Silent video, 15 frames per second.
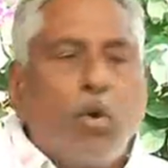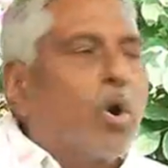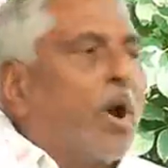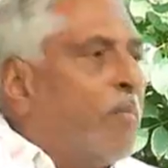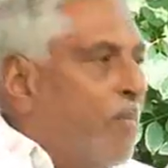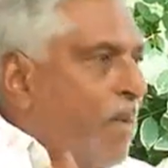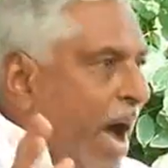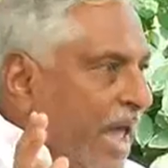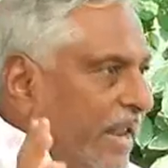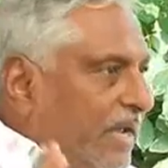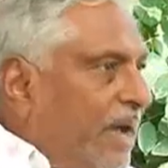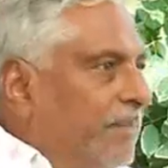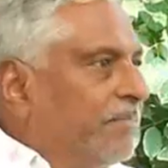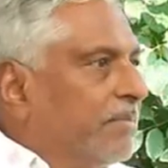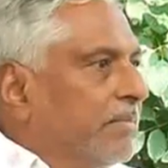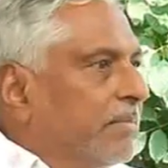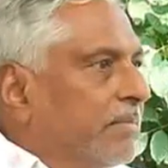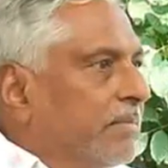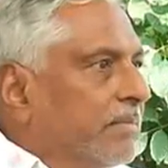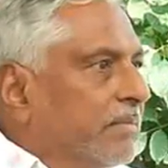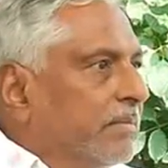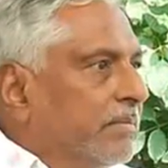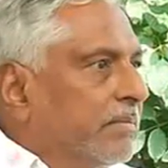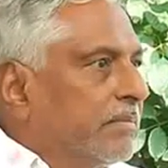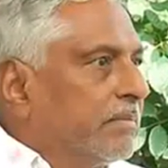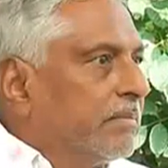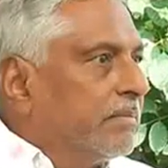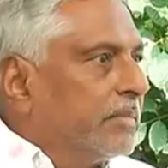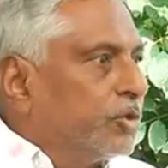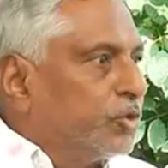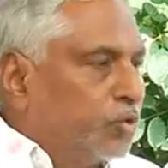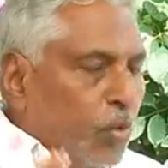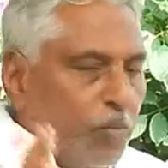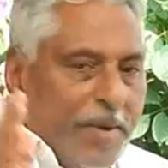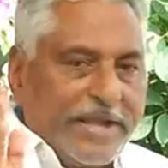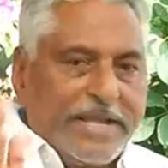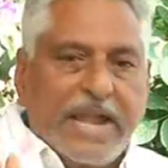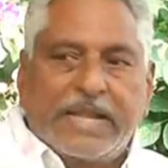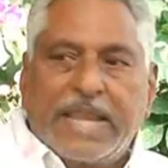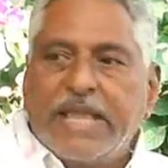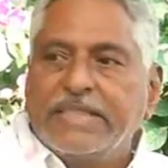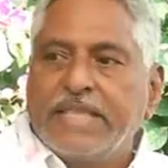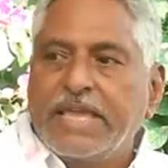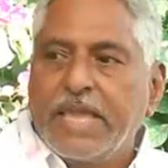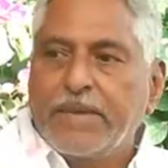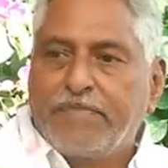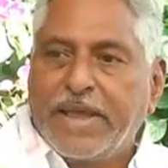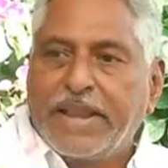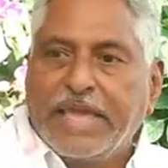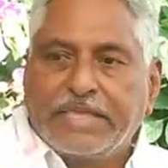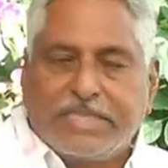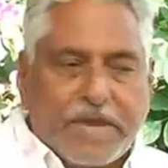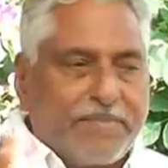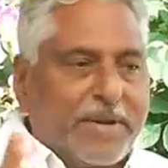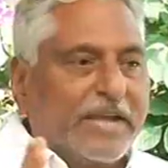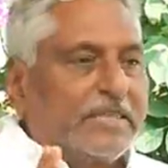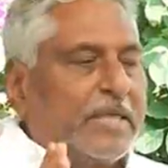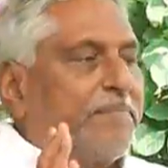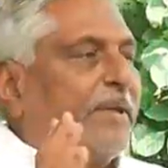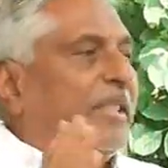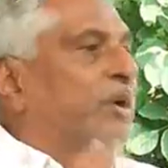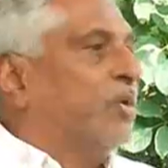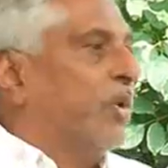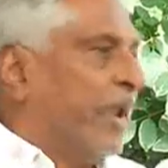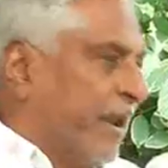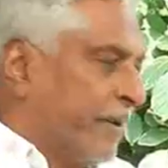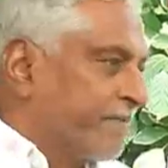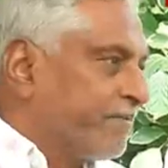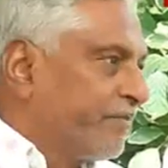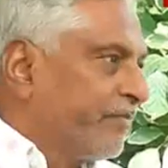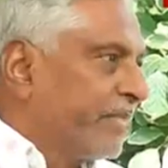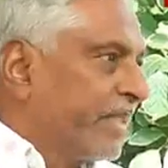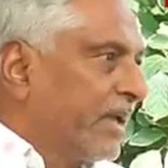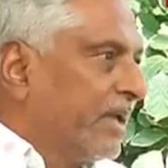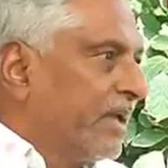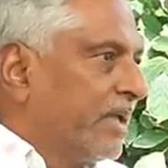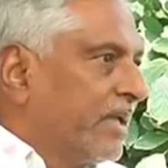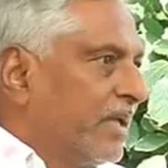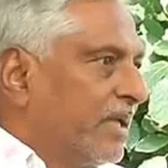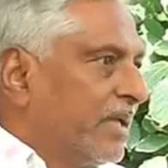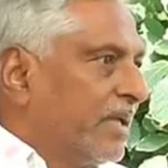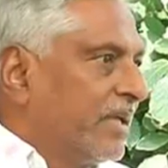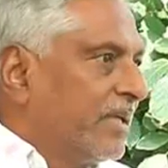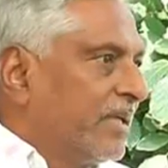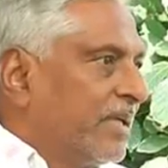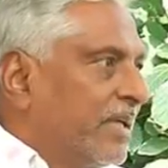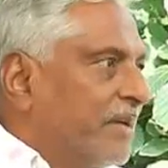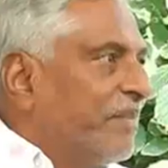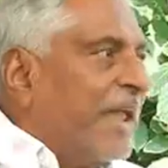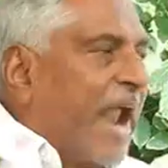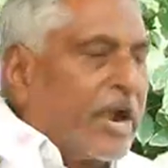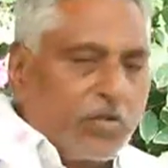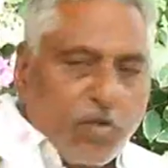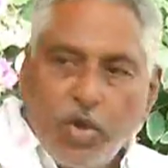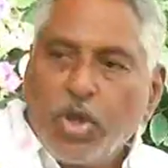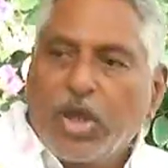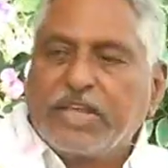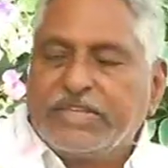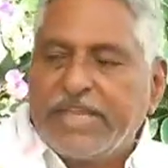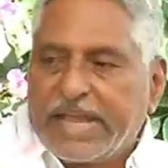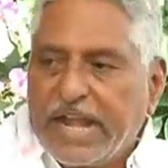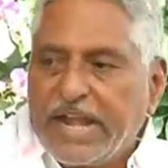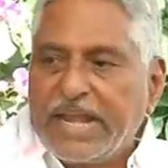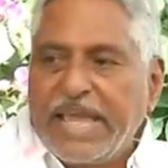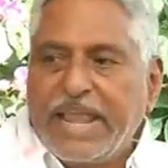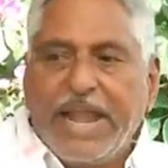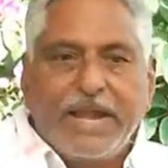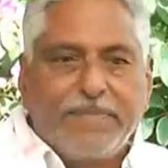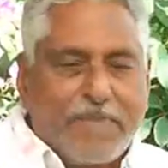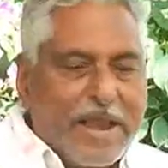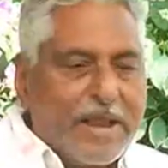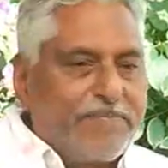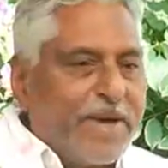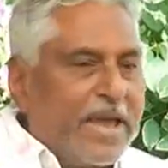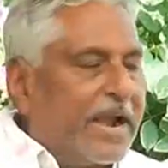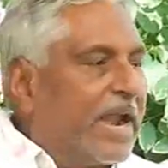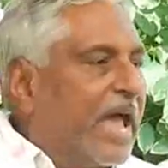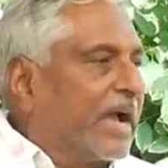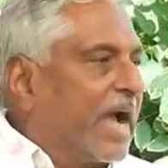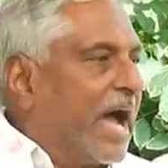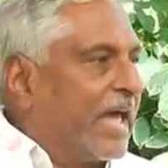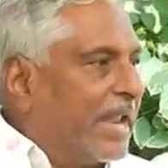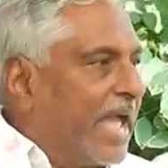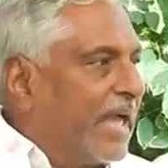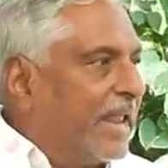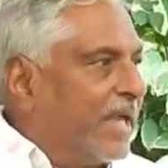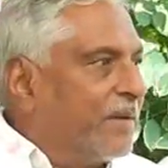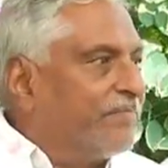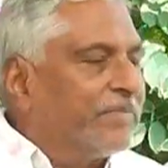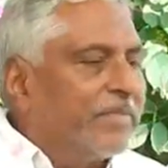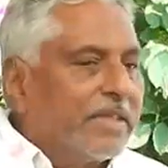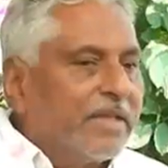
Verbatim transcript: ఒక మార్గం చూపెట్టినట్టు అయిందని చెప్పని చెప్పక తప్పదంటున్నాను నేను మరి అటువంటి ఒక సెక్రటేరియట్ పరిపాలనా కార్యాలయం